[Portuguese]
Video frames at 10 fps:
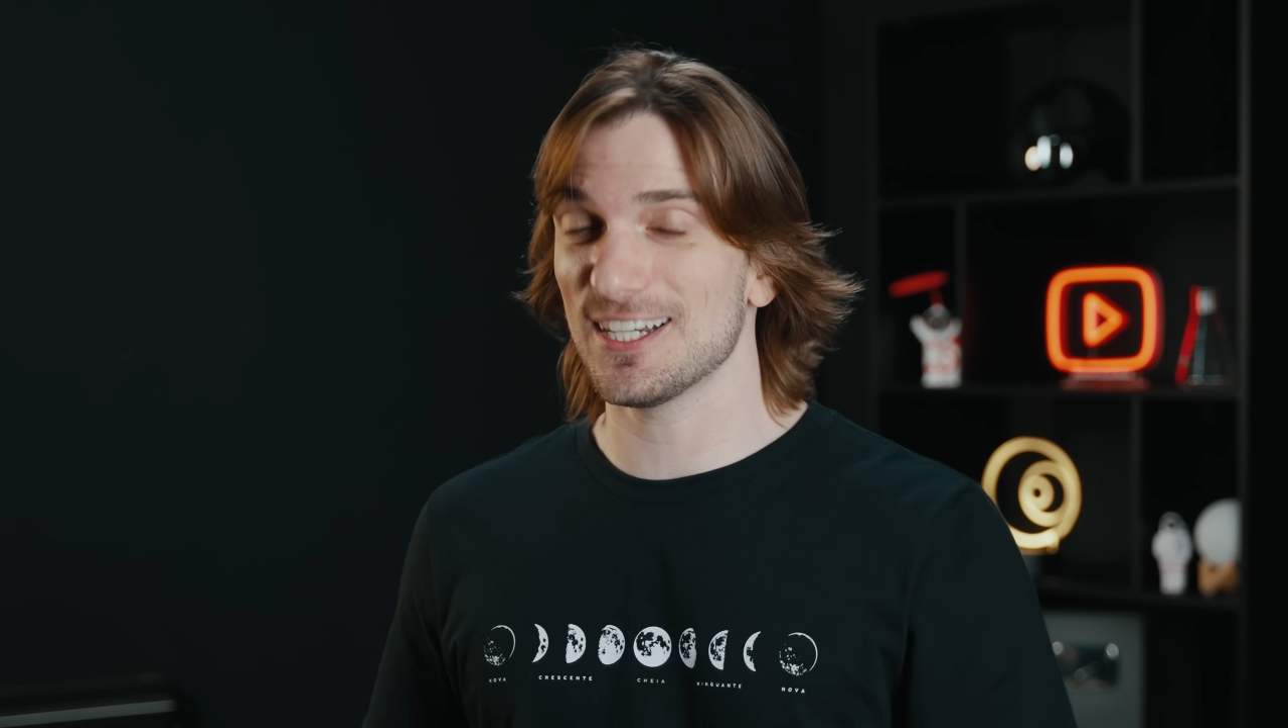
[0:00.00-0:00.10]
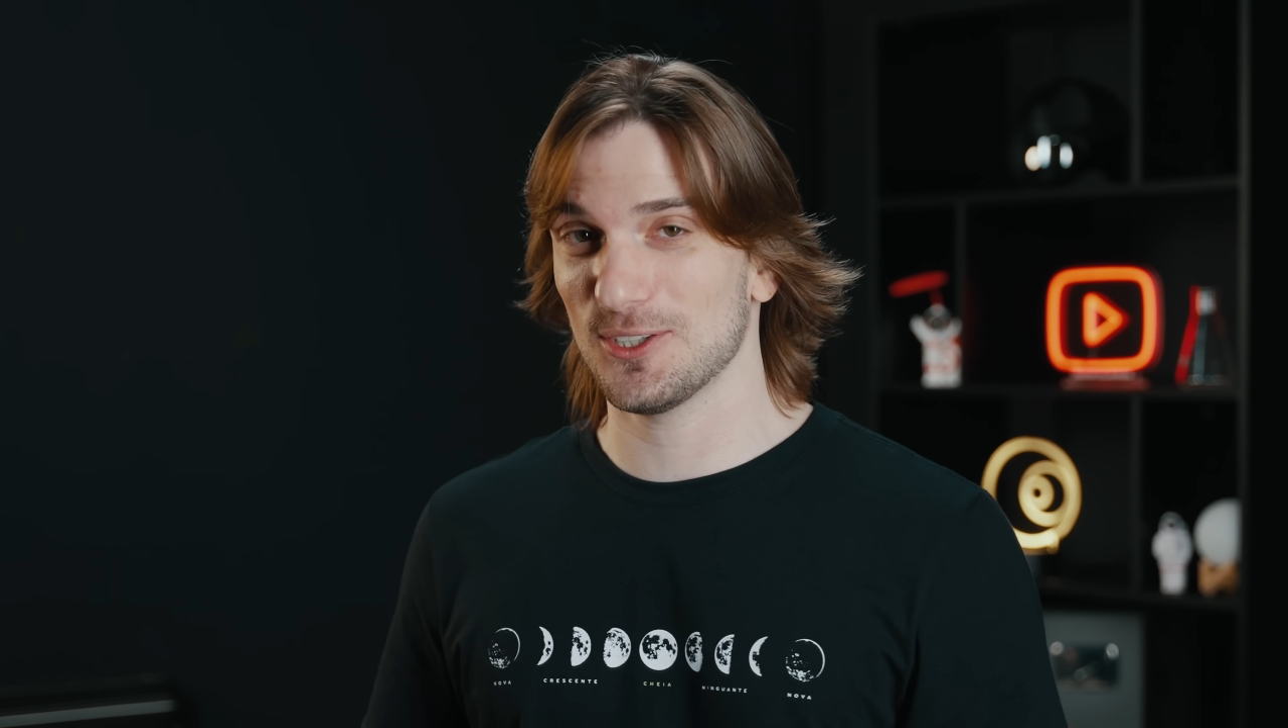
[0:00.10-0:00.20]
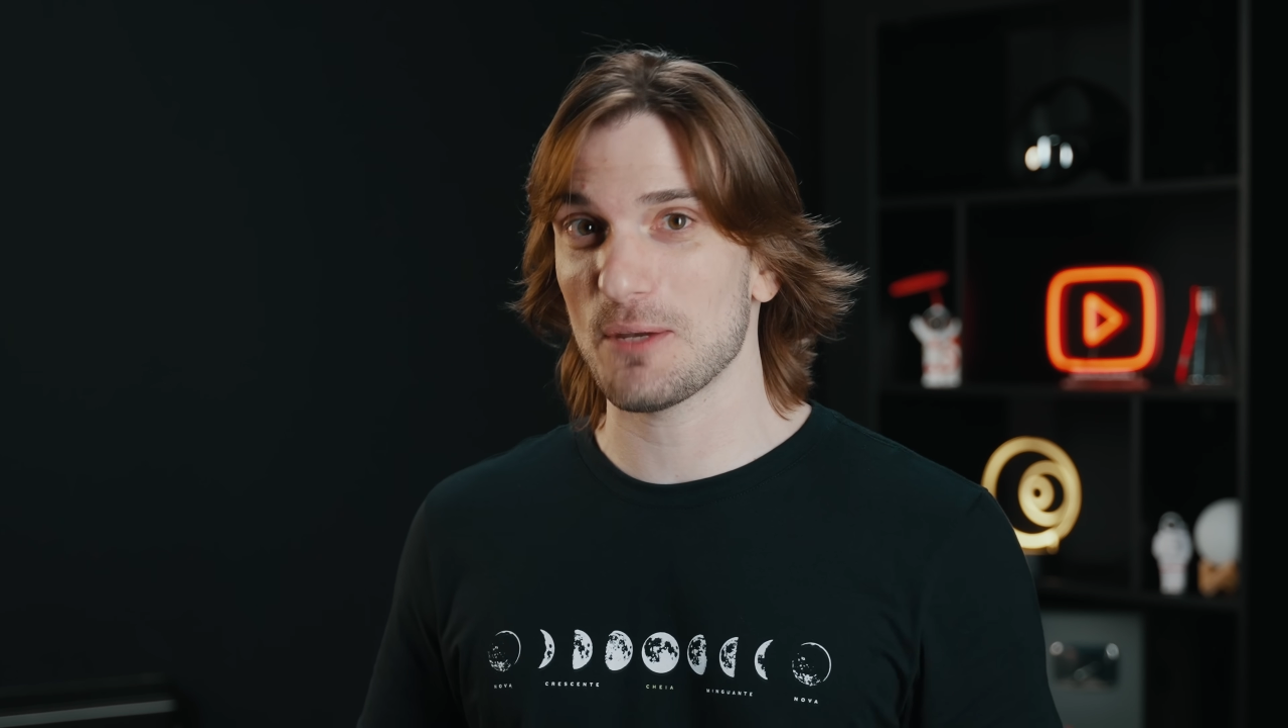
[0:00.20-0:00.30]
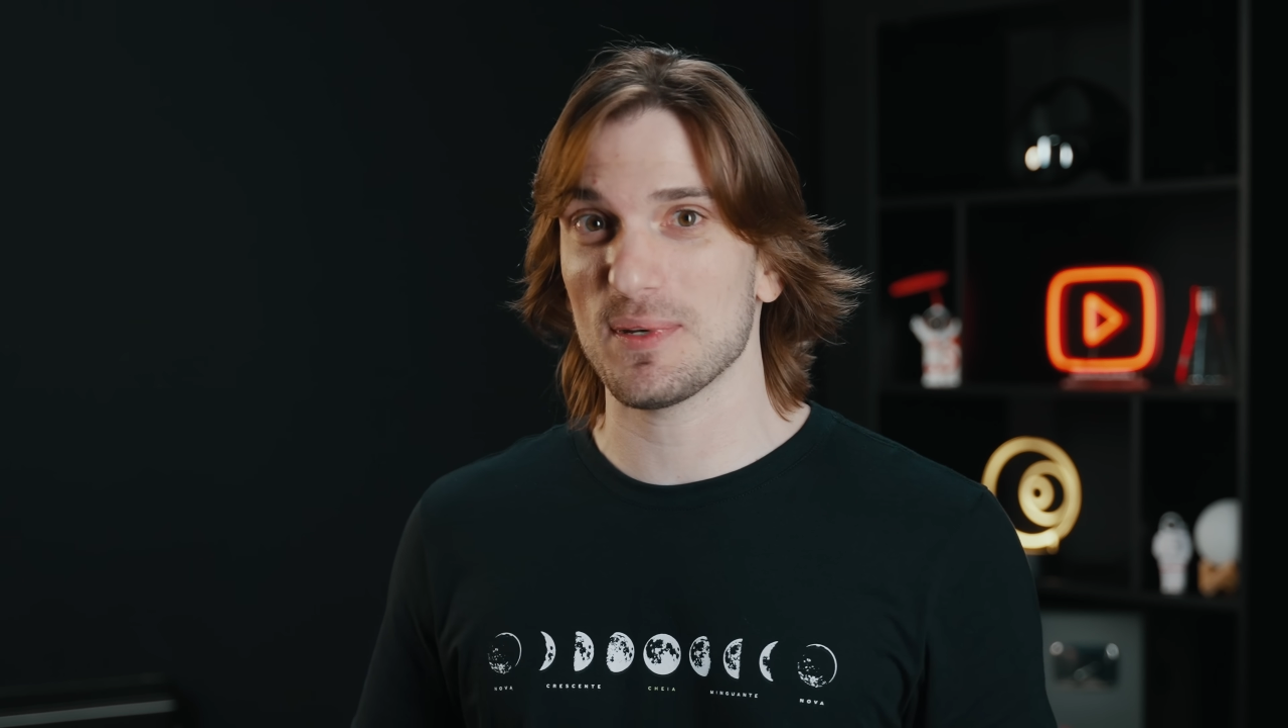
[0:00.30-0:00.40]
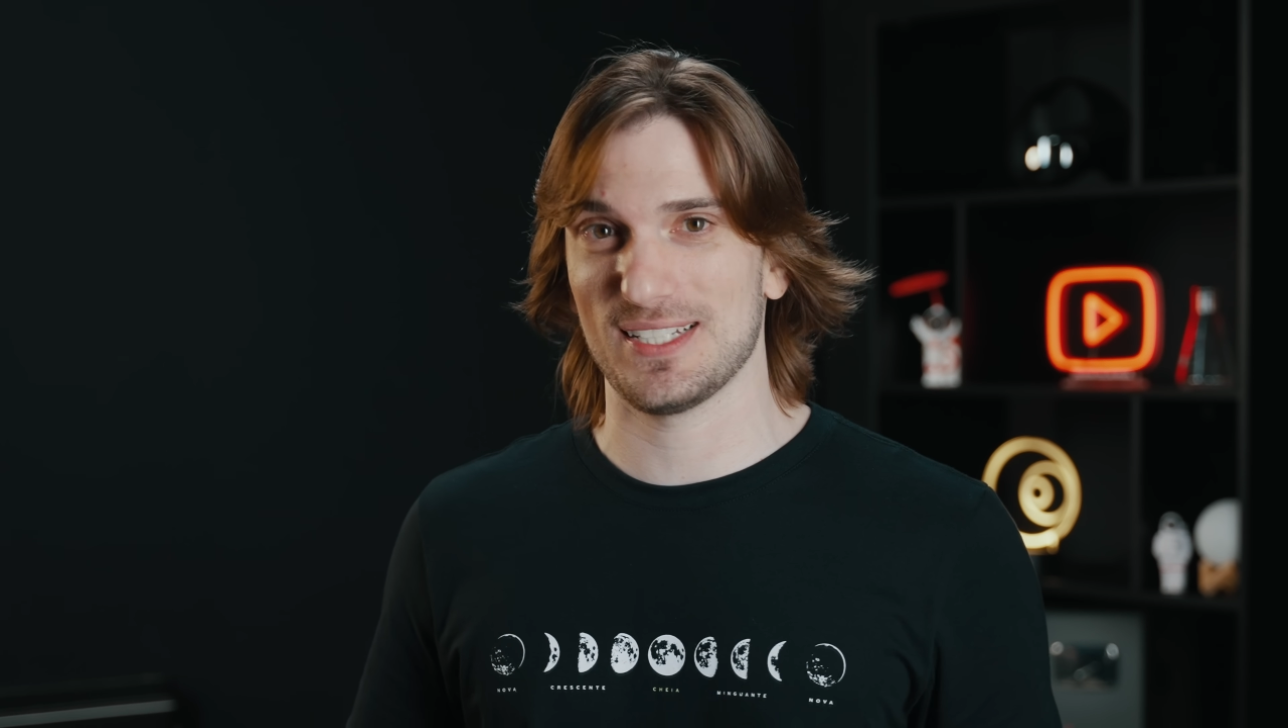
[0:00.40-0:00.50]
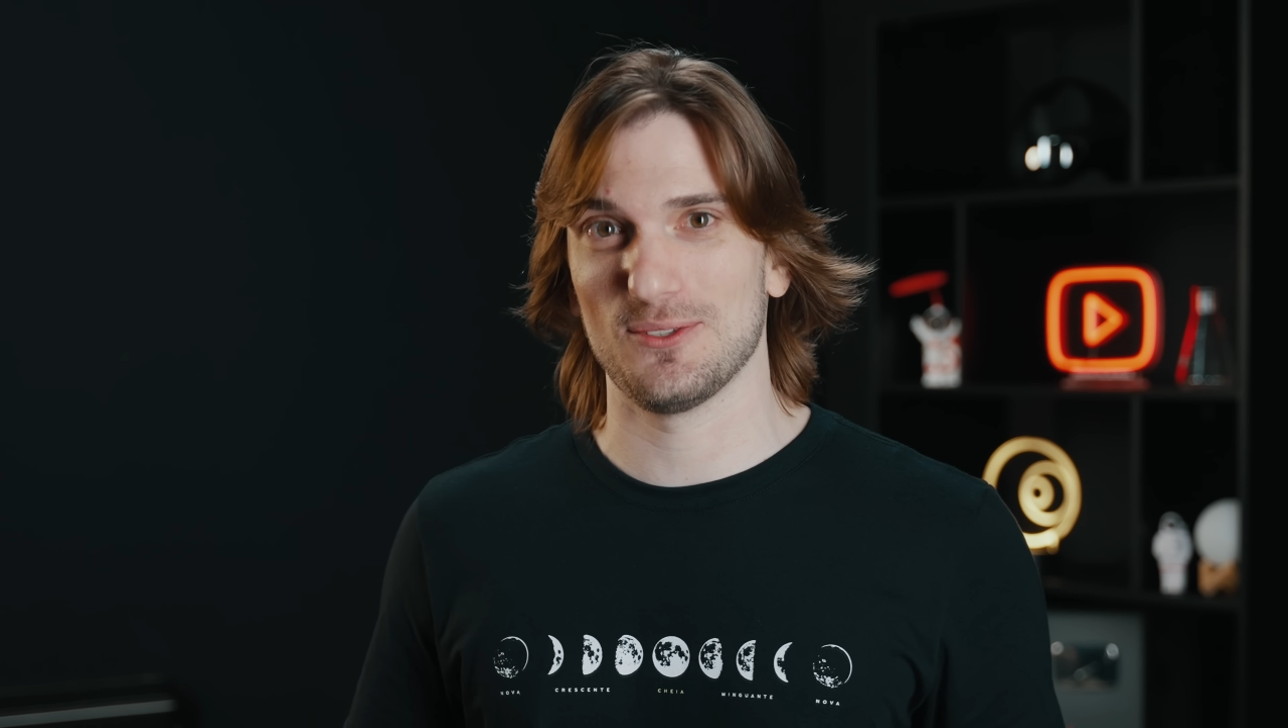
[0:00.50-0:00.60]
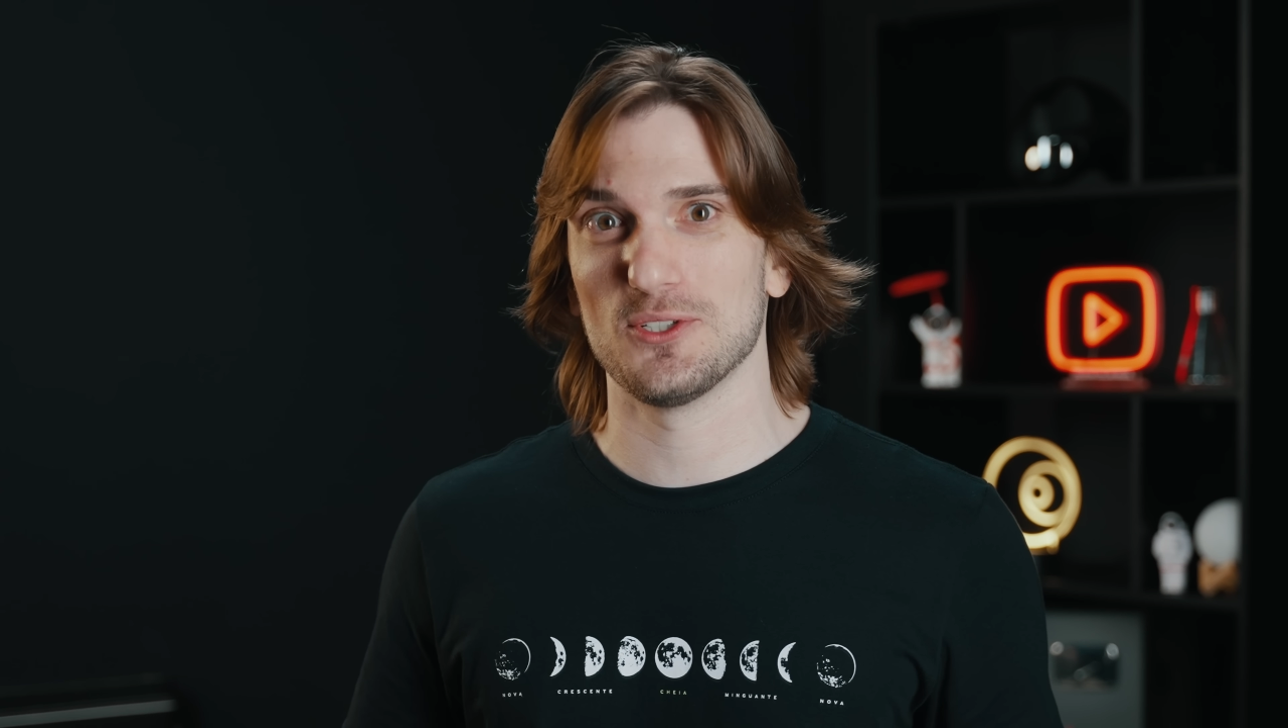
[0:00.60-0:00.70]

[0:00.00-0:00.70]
ano tá passando